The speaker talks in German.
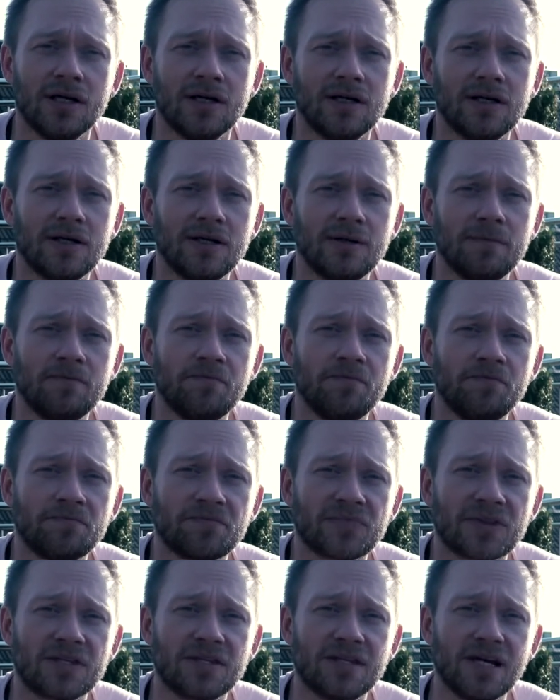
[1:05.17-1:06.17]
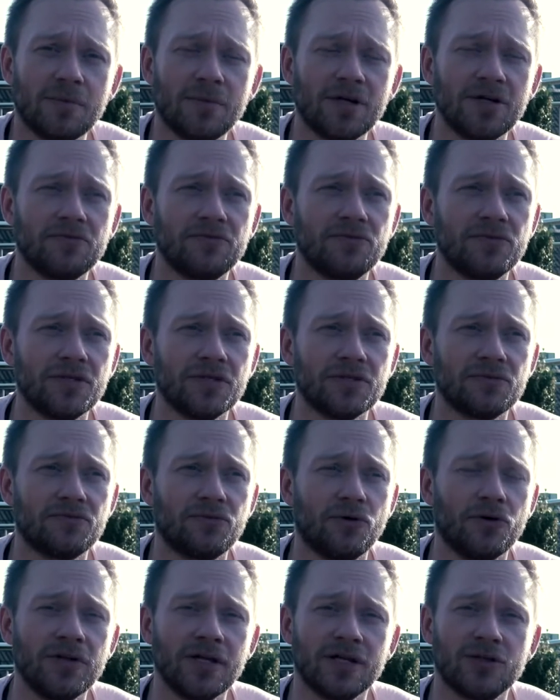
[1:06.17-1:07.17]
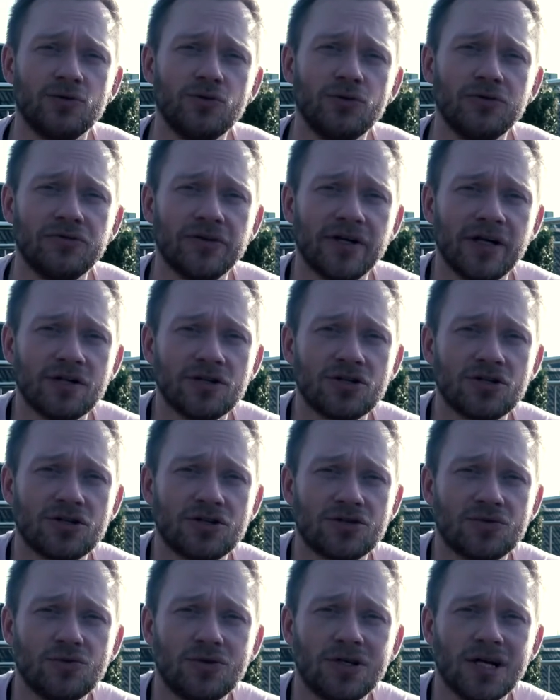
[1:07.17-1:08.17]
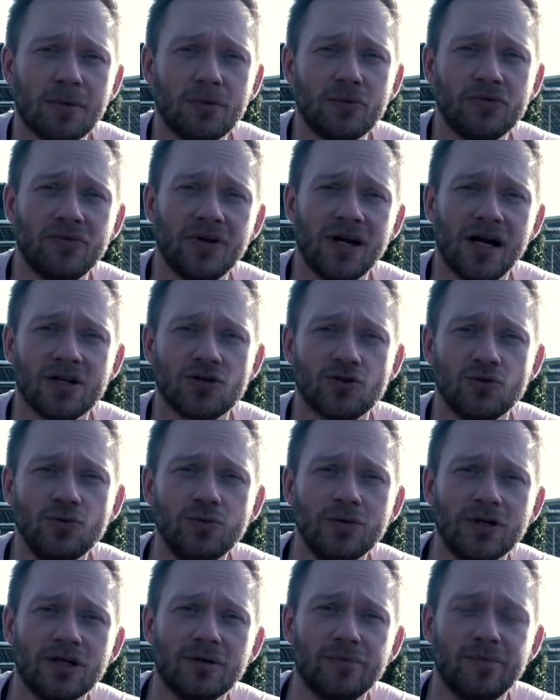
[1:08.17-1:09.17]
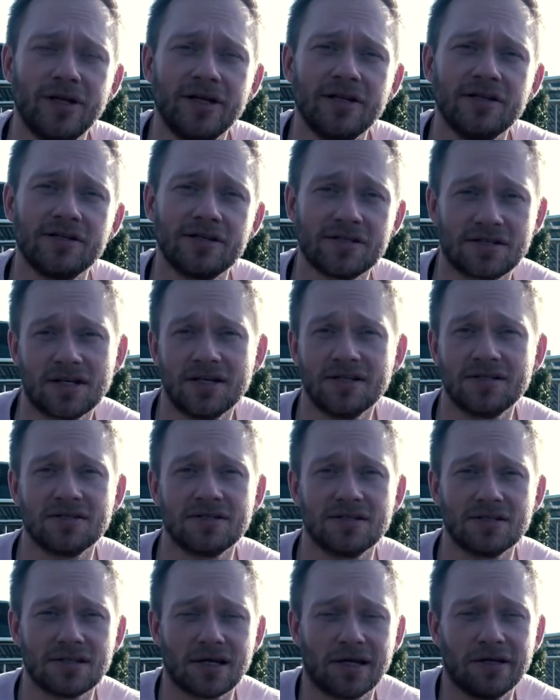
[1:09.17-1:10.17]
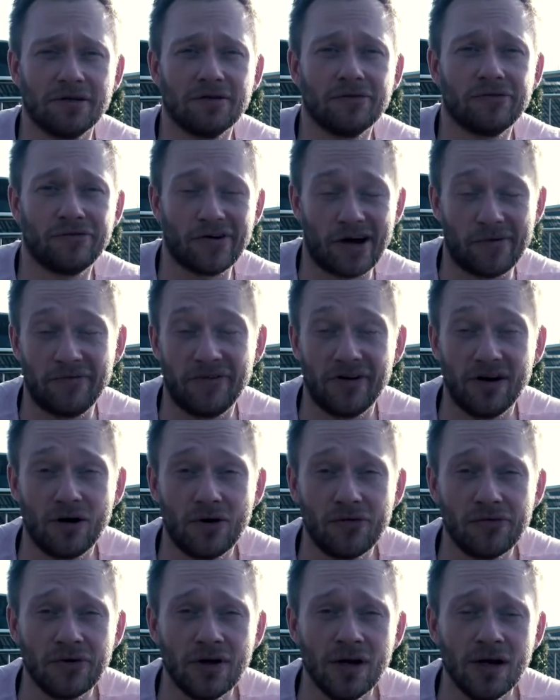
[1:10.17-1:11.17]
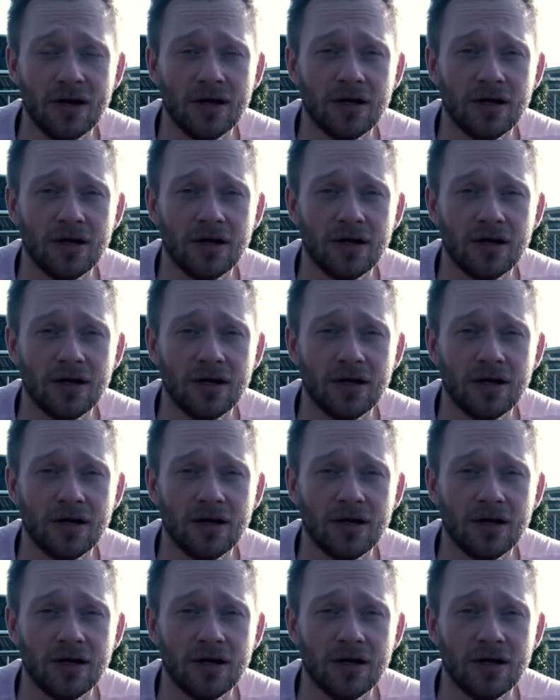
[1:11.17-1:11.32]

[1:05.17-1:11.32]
ähm, dabei wird von Naturfrench zu Camouflage übergeblendet, das heißt, es ist ein Farbverlauf.